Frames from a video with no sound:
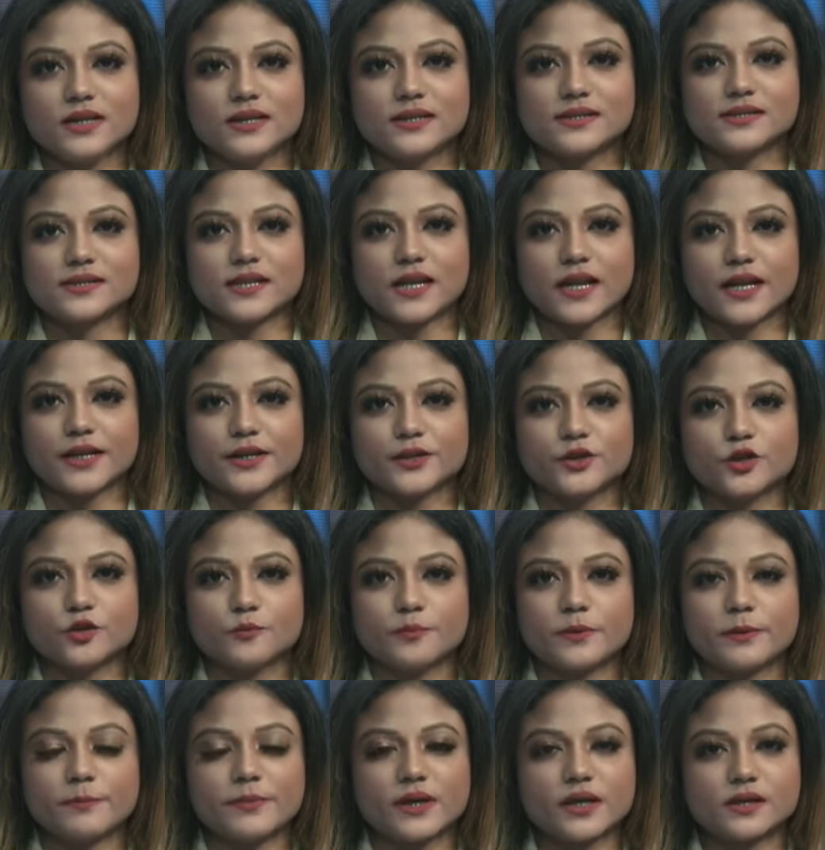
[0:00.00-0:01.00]
Selain itu,
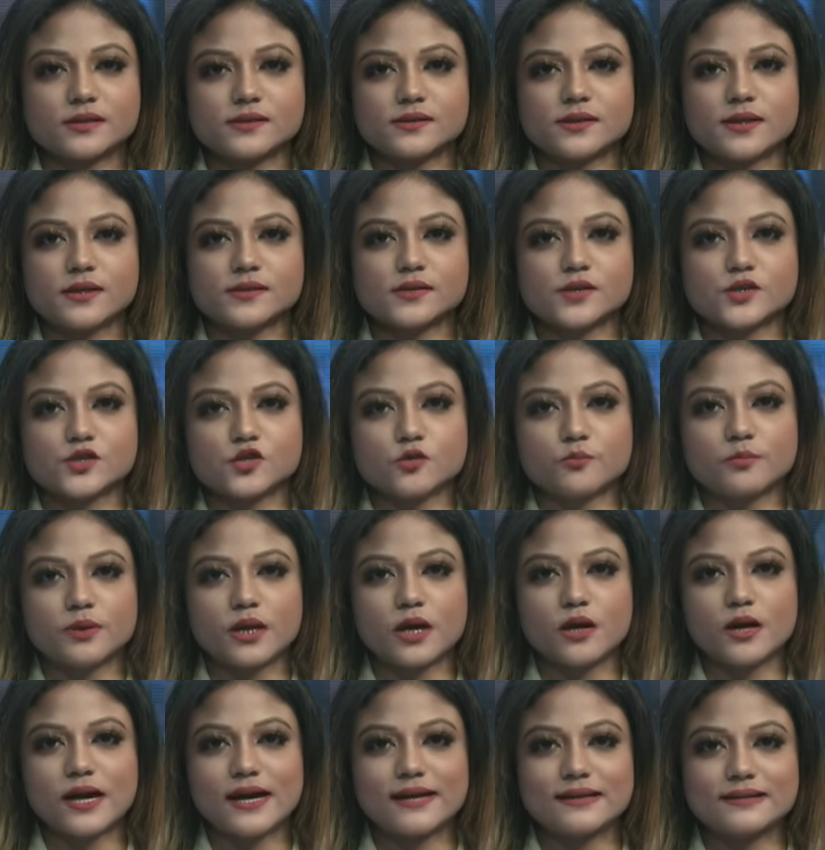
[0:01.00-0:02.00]
pemirsa
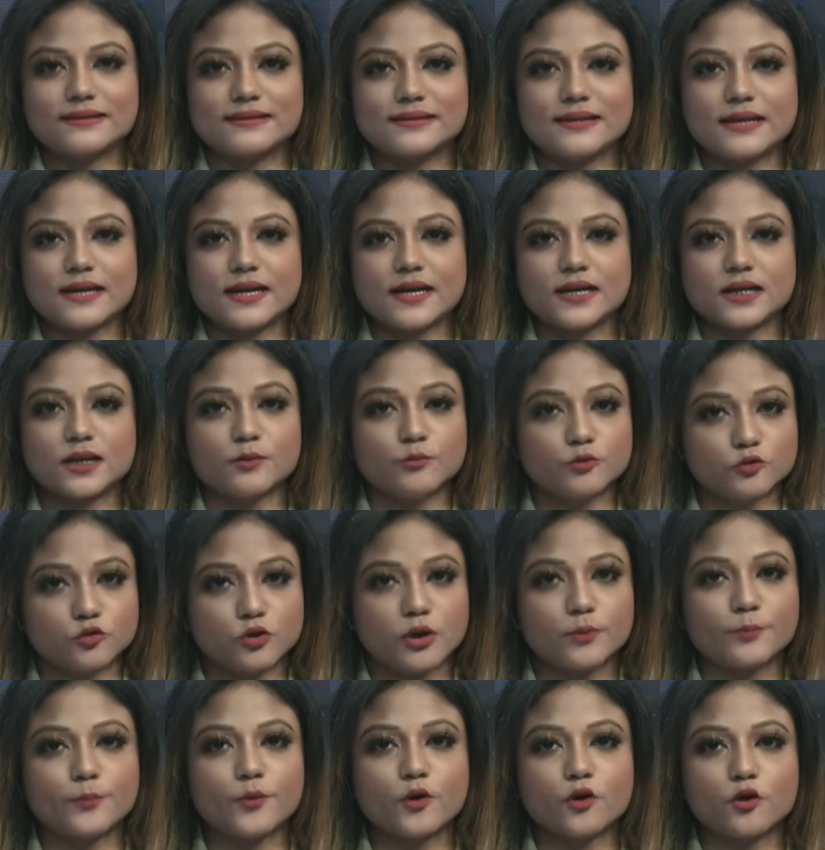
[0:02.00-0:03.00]
sejumlah harga
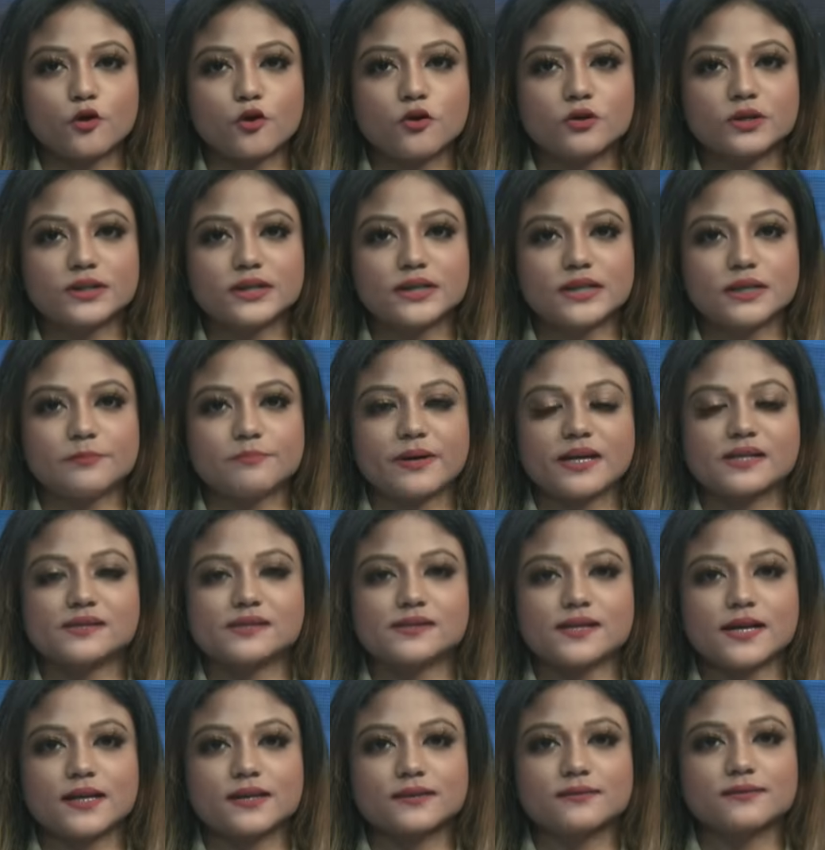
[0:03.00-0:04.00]
kebutuhan pokok di
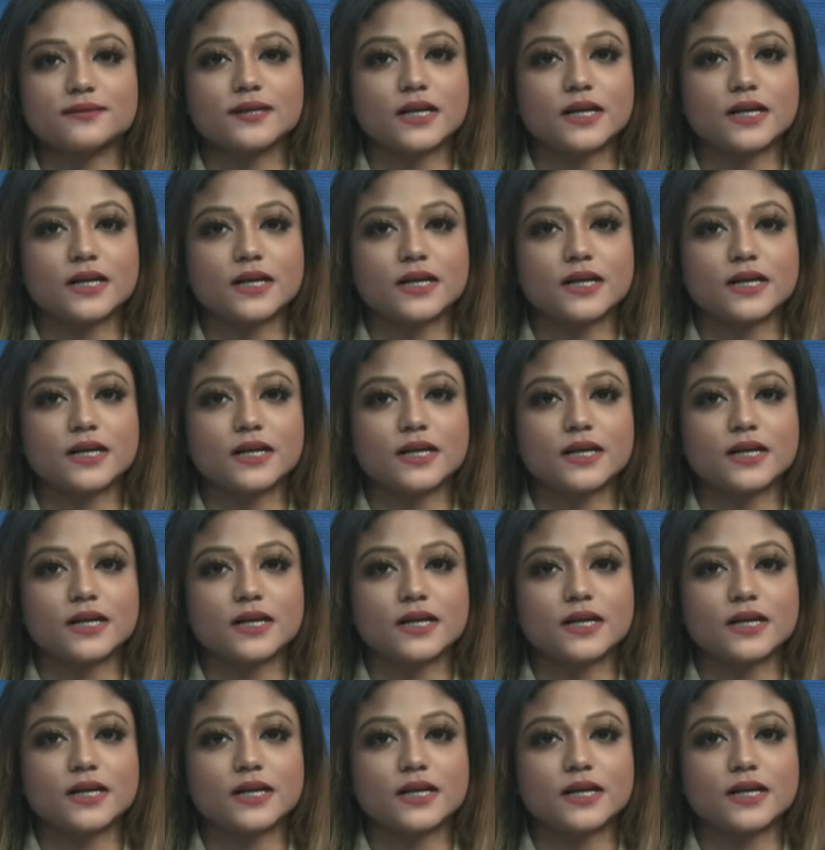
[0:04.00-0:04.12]
pasar